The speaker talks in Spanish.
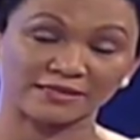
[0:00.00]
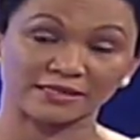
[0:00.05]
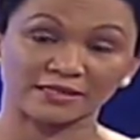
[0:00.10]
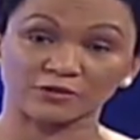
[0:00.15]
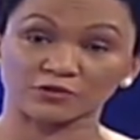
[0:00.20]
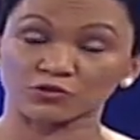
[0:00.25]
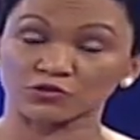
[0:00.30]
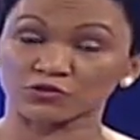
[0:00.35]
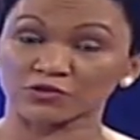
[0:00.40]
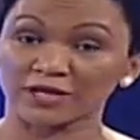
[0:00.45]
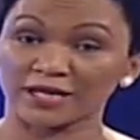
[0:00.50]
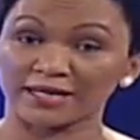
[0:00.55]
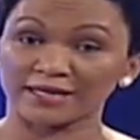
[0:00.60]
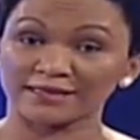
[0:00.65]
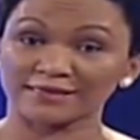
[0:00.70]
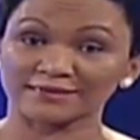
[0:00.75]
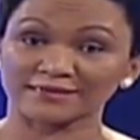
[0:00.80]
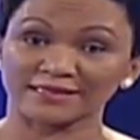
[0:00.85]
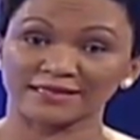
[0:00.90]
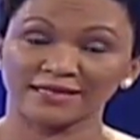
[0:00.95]
en redes
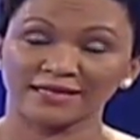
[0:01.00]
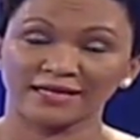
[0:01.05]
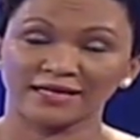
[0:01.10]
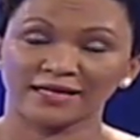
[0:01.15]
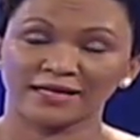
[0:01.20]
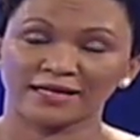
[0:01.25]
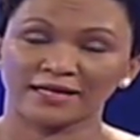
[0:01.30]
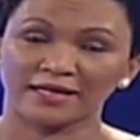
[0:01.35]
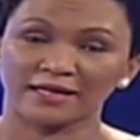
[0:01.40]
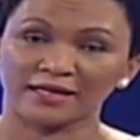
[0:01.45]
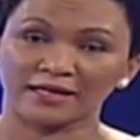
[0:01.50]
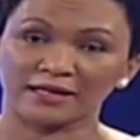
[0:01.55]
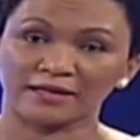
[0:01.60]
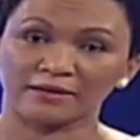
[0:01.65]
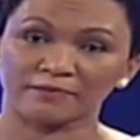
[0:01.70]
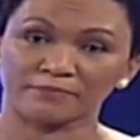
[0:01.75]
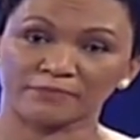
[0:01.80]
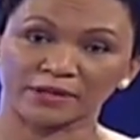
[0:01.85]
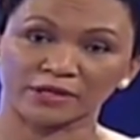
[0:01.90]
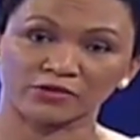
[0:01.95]
sociales,
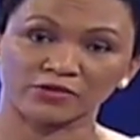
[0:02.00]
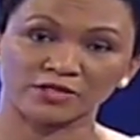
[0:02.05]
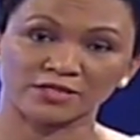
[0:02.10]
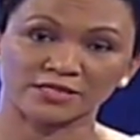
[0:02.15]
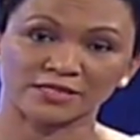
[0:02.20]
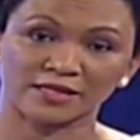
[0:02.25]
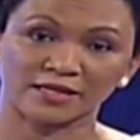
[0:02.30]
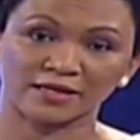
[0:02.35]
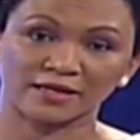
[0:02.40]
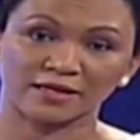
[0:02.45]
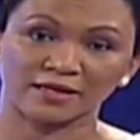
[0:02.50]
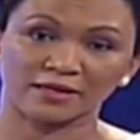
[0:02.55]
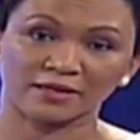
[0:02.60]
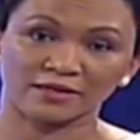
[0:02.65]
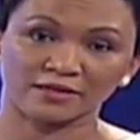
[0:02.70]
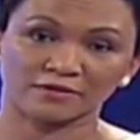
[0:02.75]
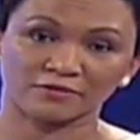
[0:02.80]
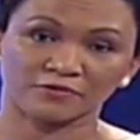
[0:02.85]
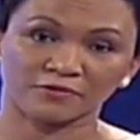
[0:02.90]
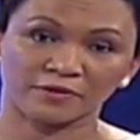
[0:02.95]
eh, periodista ese